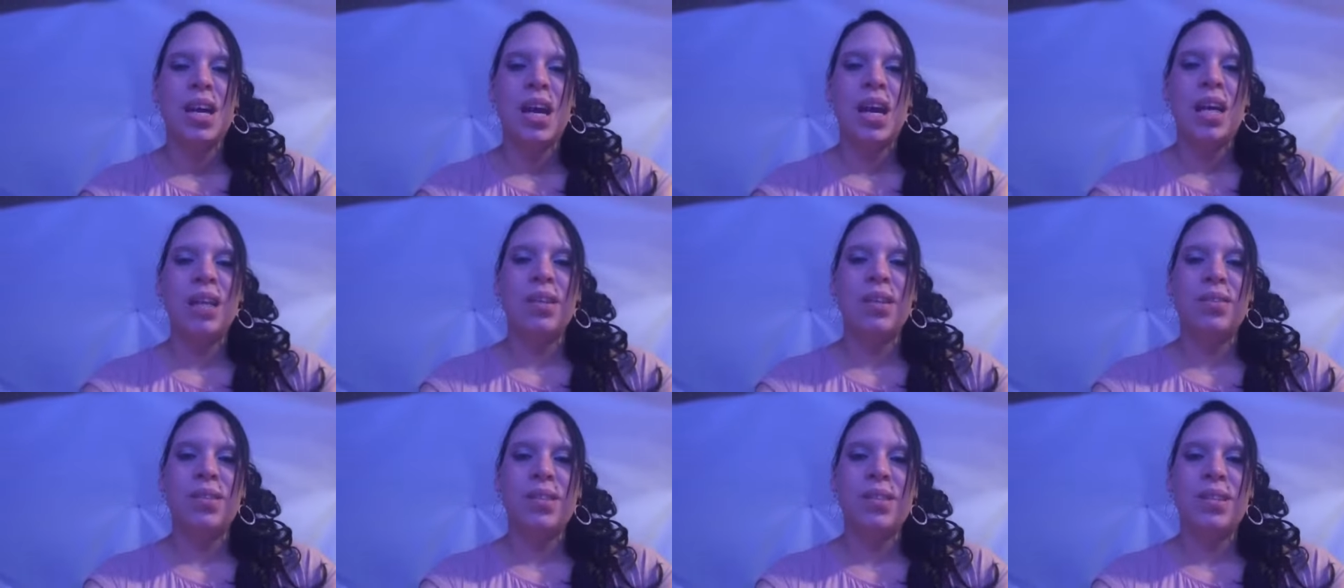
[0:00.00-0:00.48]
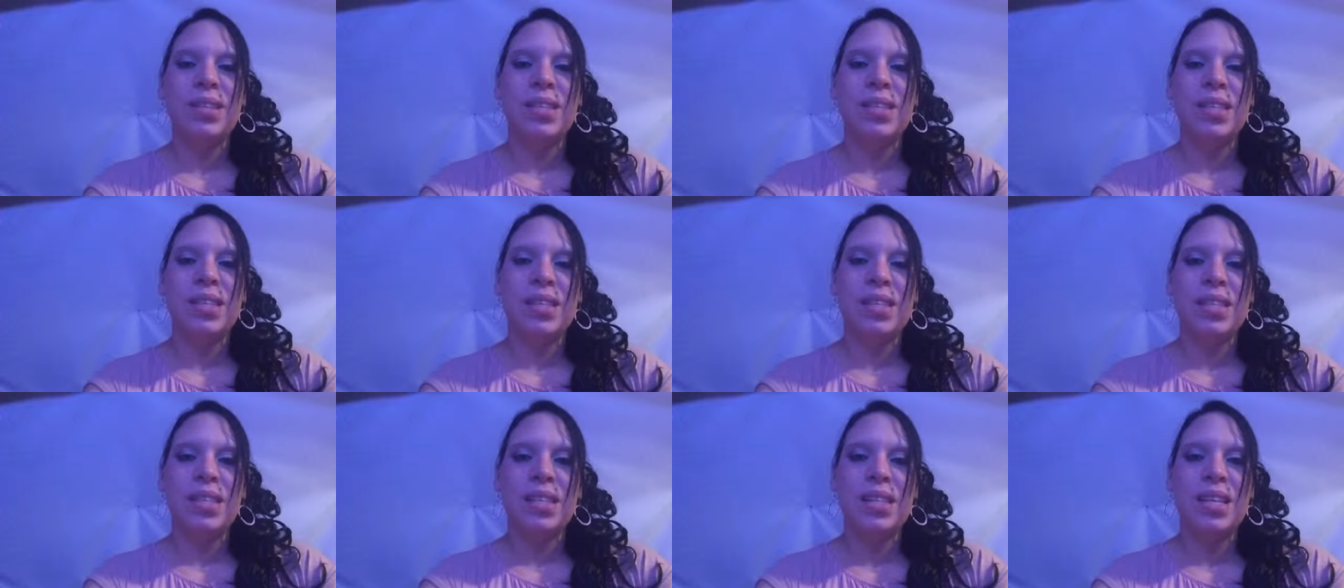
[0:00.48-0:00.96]

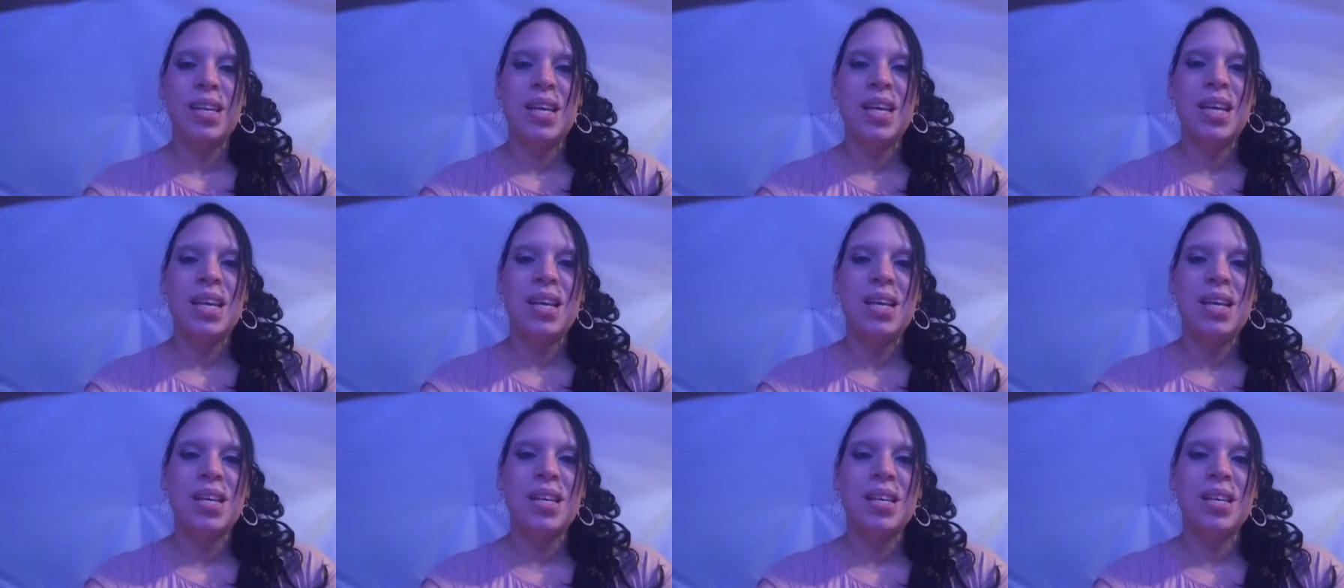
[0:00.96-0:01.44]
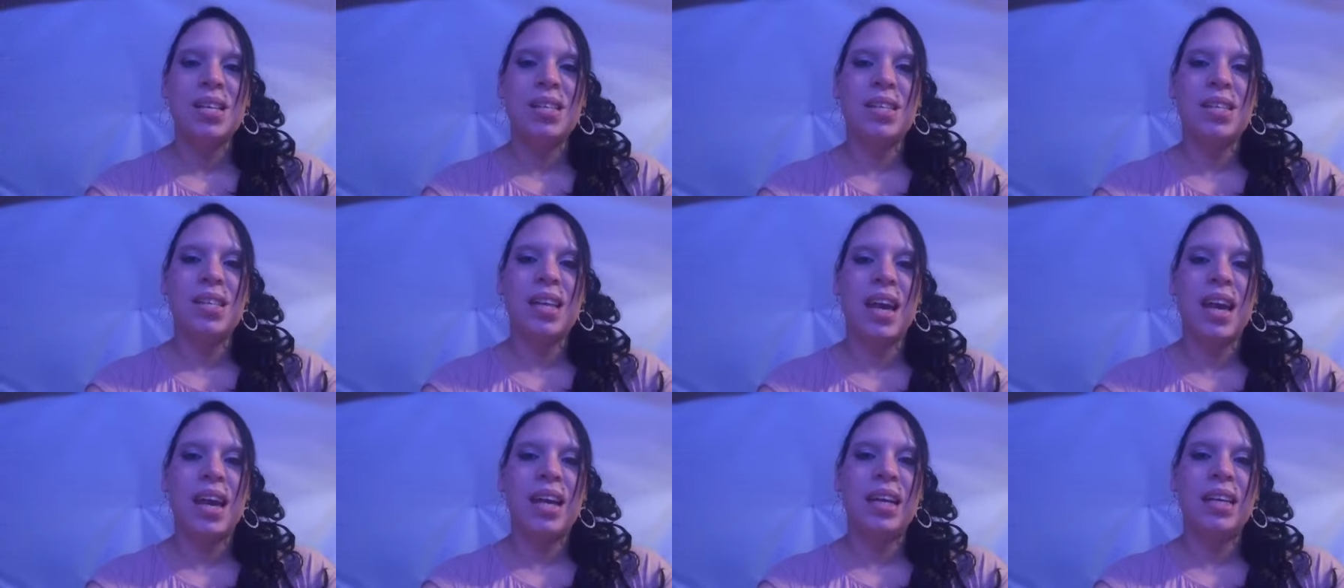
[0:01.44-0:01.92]
Ansonsten ist
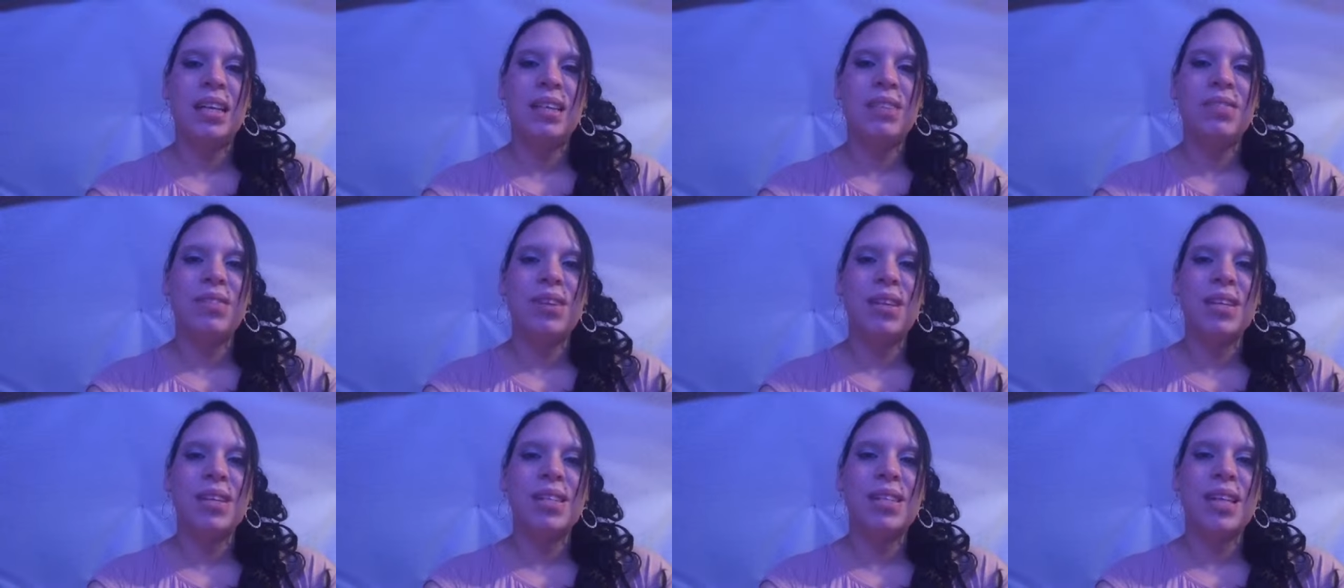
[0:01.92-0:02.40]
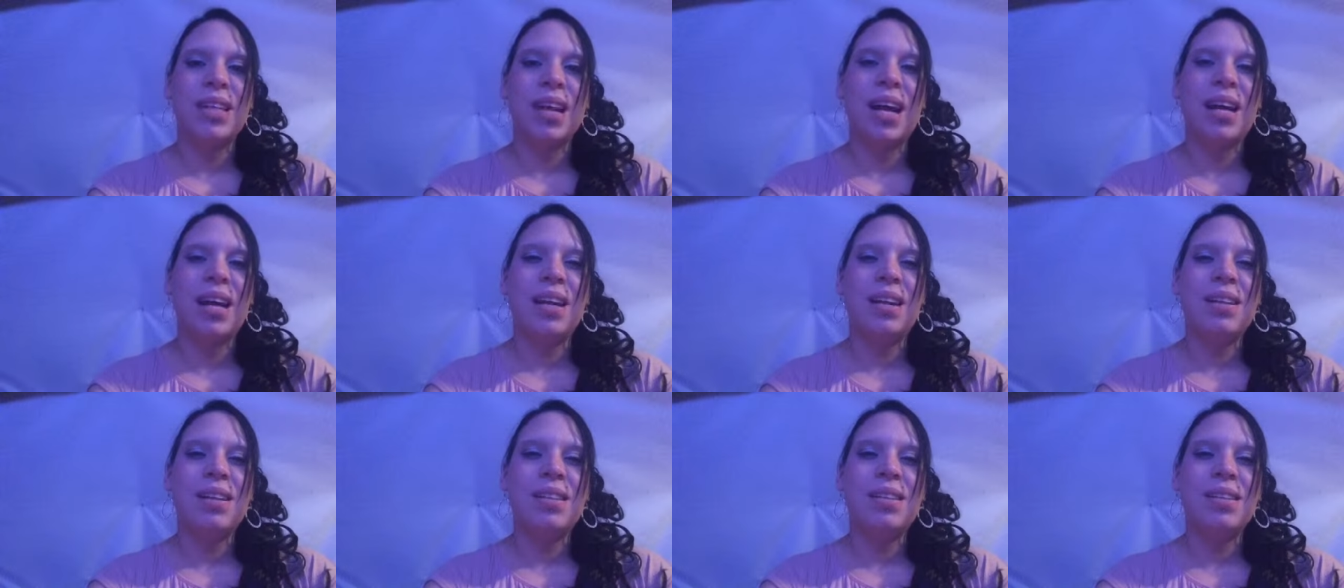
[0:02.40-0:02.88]
er eigentlich fast
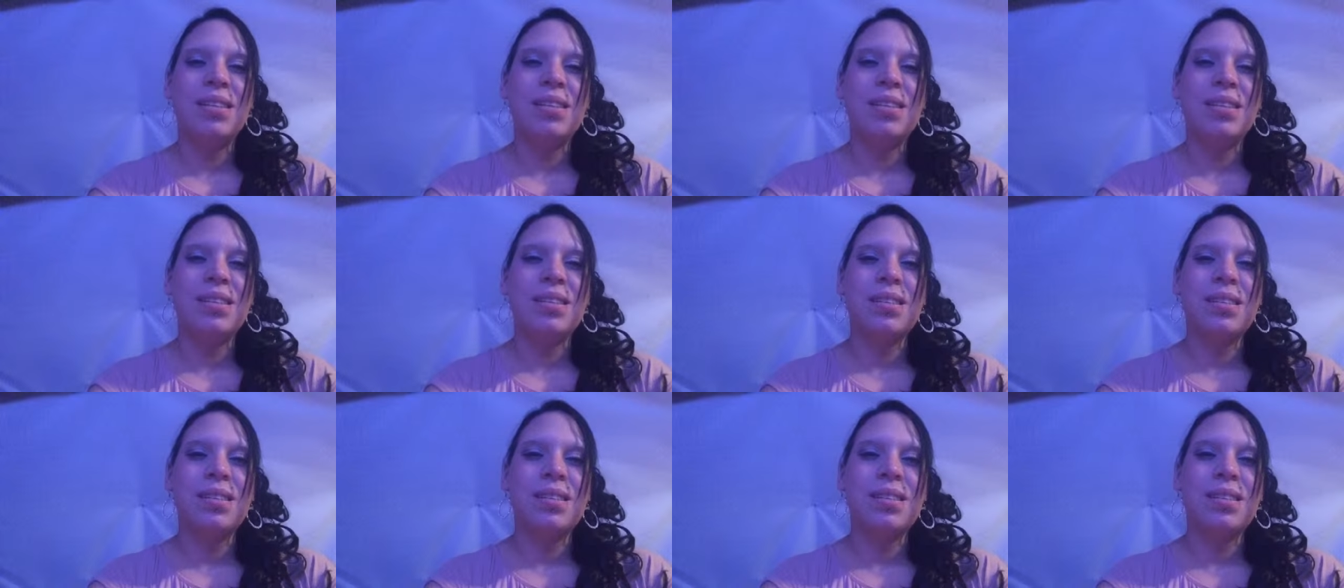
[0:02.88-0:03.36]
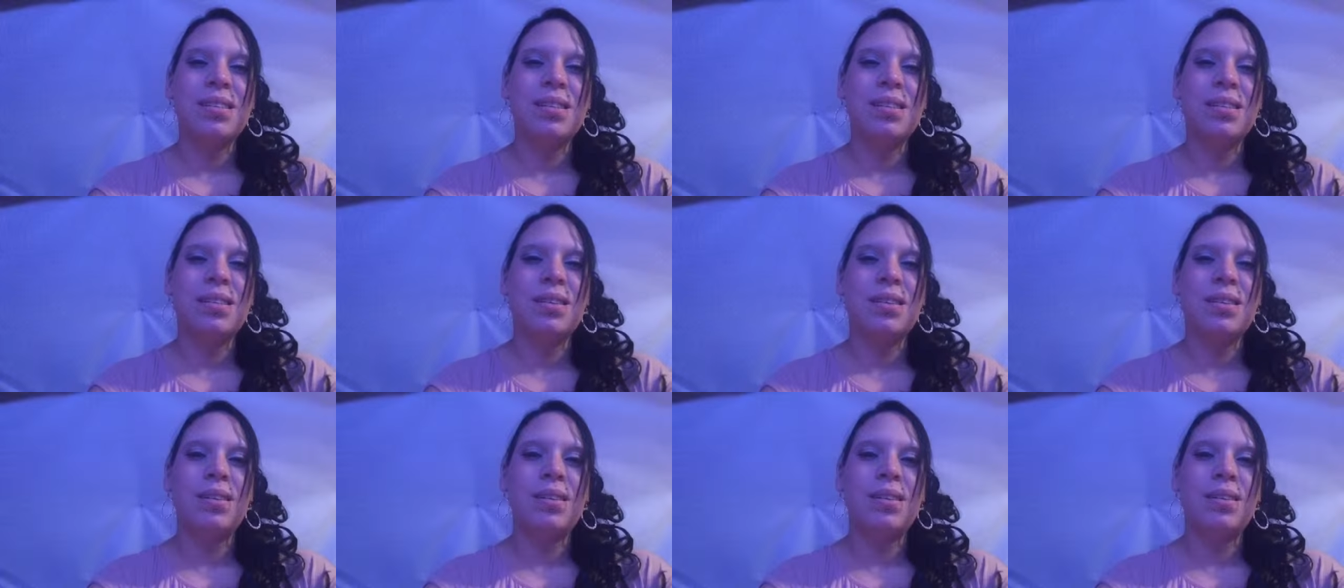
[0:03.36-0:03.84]
alles.
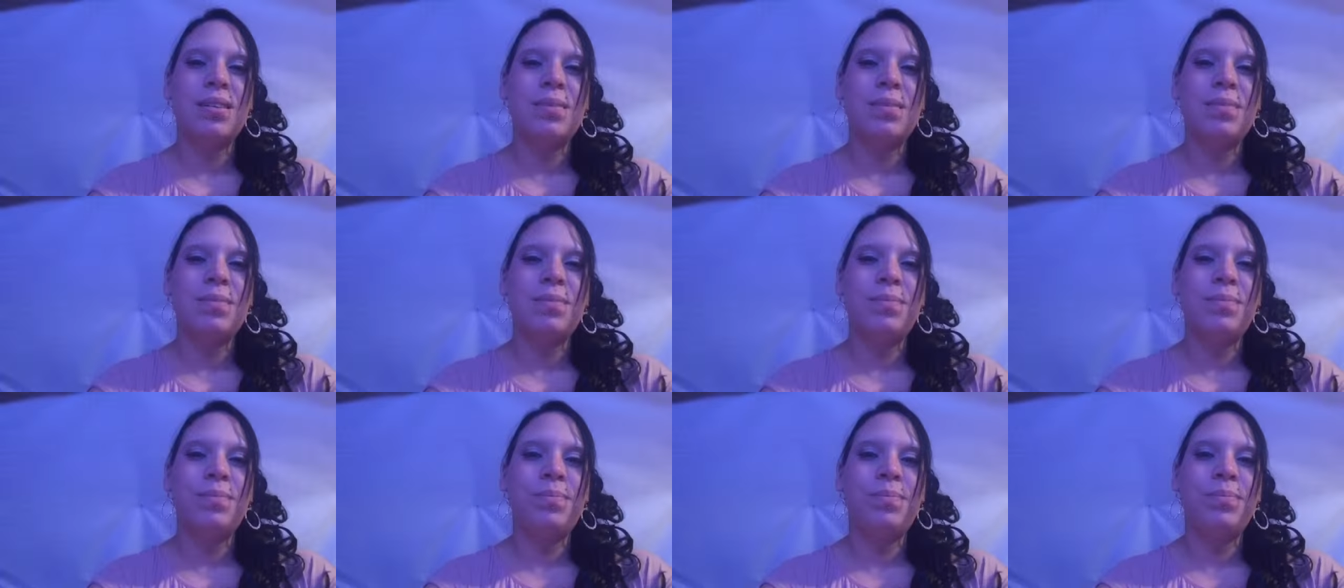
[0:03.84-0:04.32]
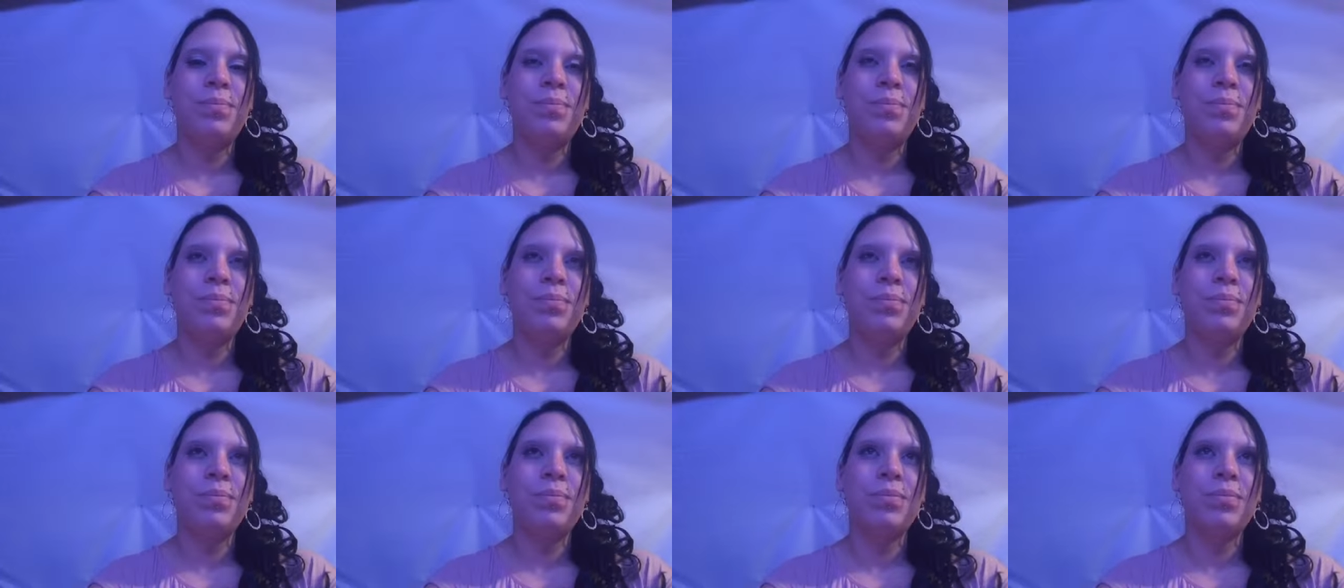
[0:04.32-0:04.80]
Ähm,
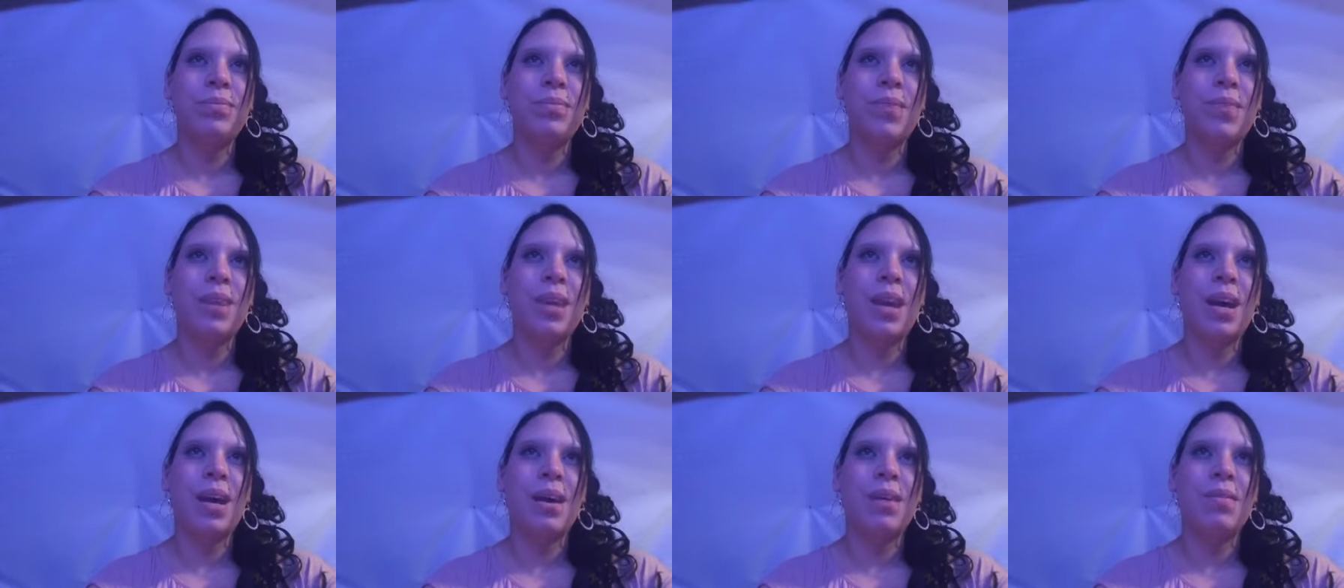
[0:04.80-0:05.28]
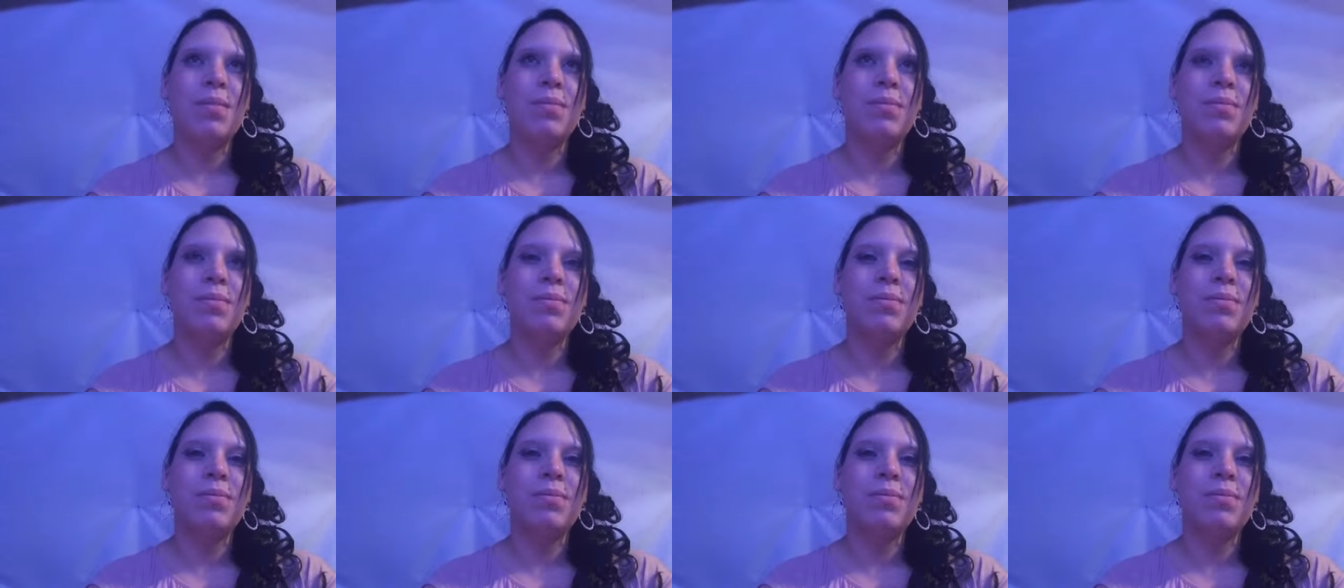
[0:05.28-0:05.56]
ja,